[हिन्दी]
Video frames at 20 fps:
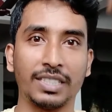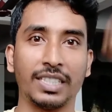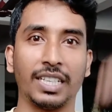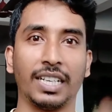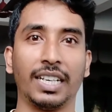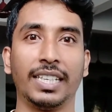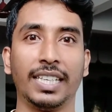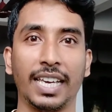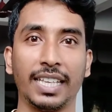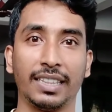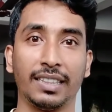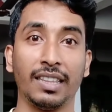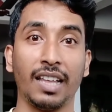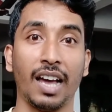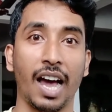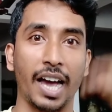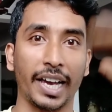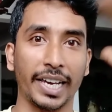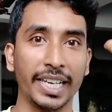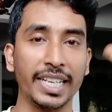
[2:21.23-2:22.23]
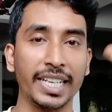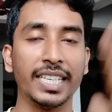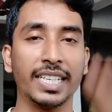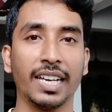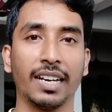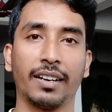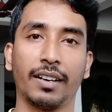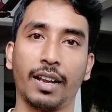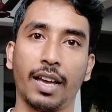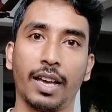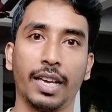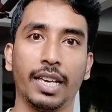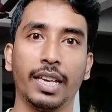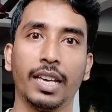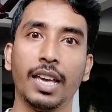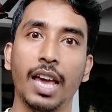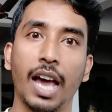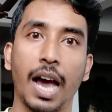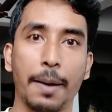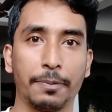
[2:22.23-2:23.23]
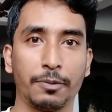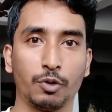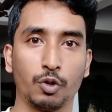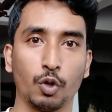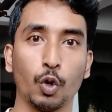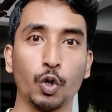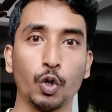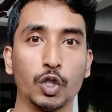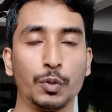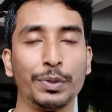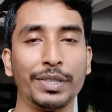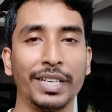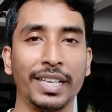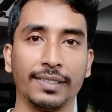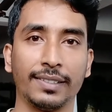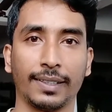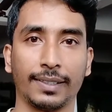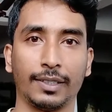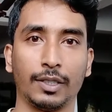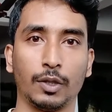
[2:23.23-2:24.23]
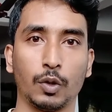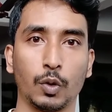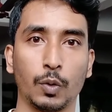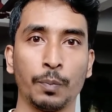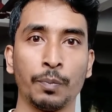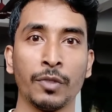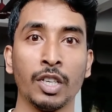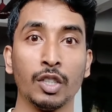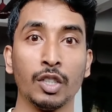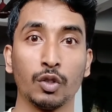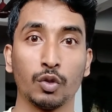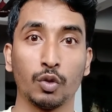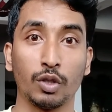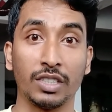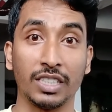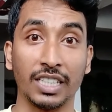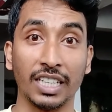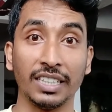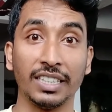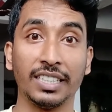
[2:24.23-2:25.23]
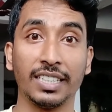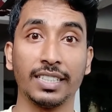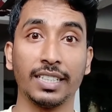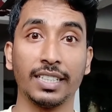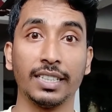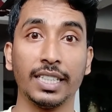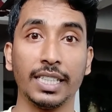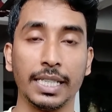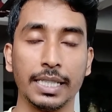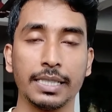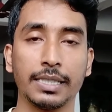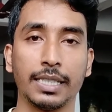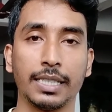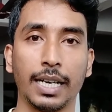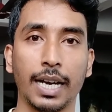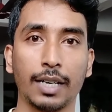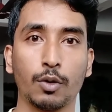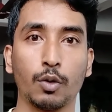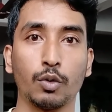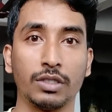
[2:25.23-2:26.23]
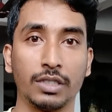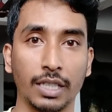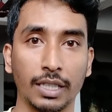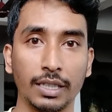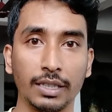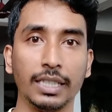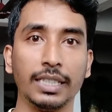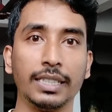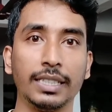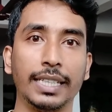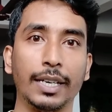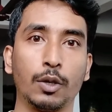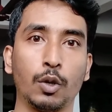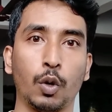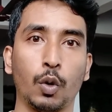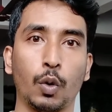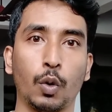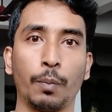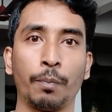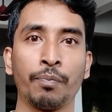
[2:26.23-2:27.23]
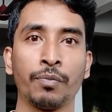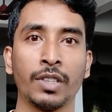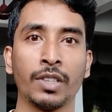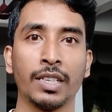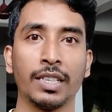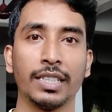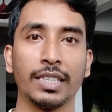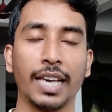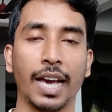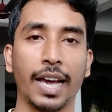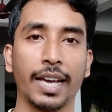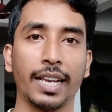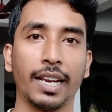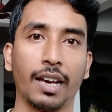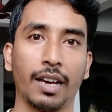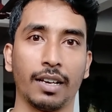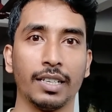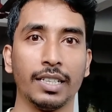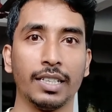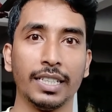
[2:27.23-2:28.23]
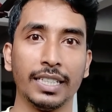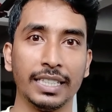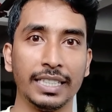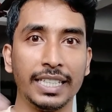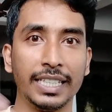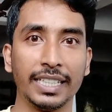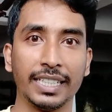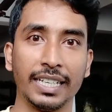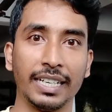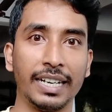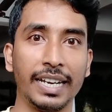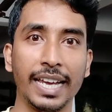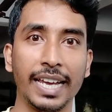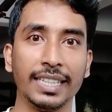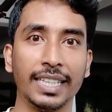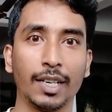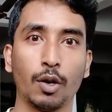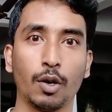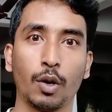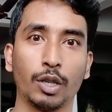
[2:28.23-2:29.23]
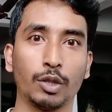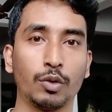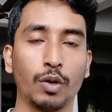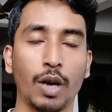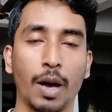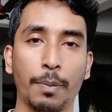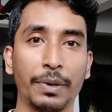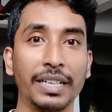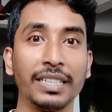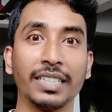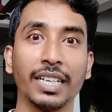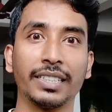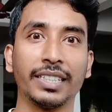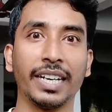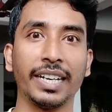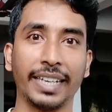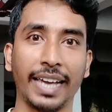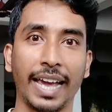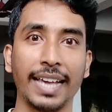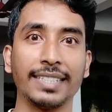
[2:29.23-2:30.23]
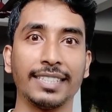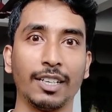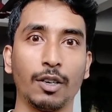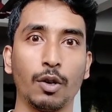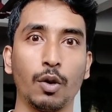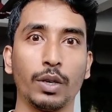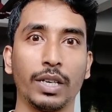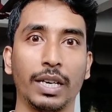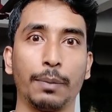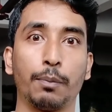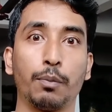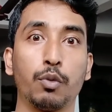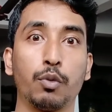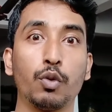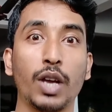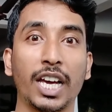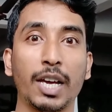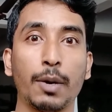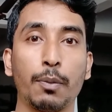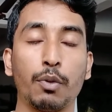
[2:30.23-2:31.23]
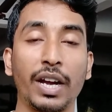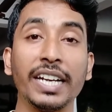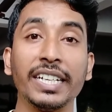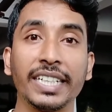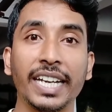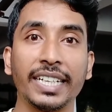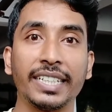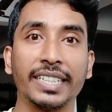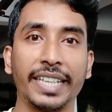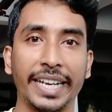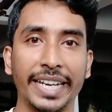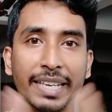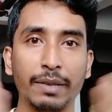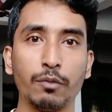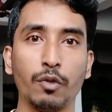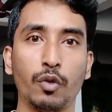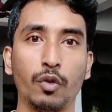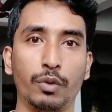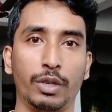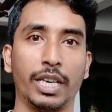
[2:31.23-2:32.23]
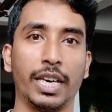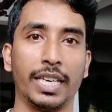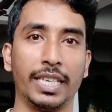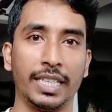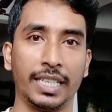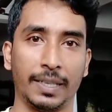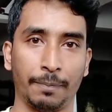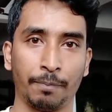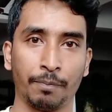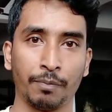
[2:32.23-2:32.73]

चले गया इतना आगे निकल रहा है आप सोच भी नहीं सकते हो तो जल्दी से जल्दी इस ट्रेलर को जल्दी देखो क्या है ना ये तो नहीं देखोगे तो आप इंटरटेन कैसे होगे पूरा के पूरा इंटरटेनिंग मूवी है ये